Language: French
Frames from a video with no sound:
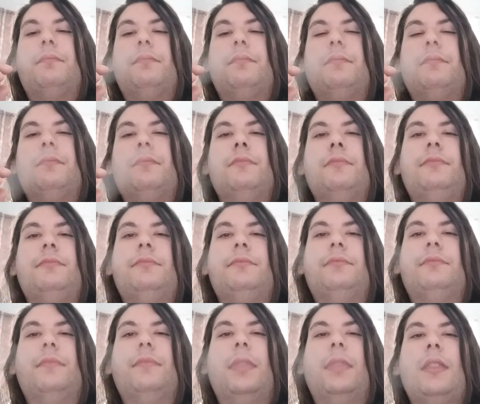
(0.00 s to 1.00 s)

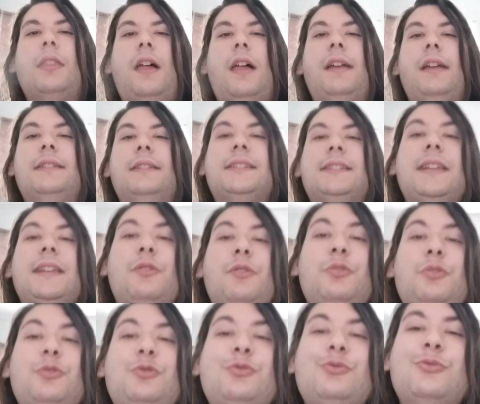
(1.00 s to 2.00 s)
Hmm. c'est un
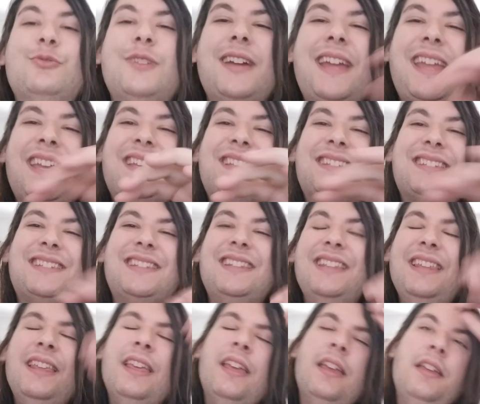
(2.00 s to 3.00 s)
goût exquis.
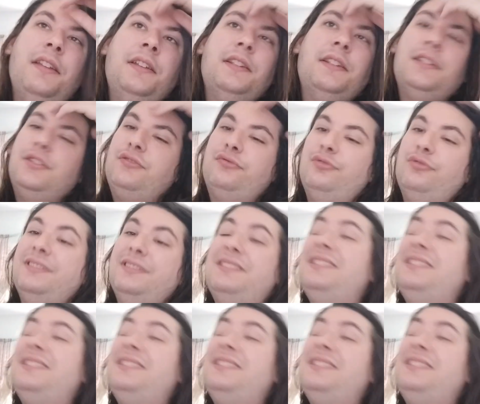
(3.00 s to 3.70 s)
Je vous le dis,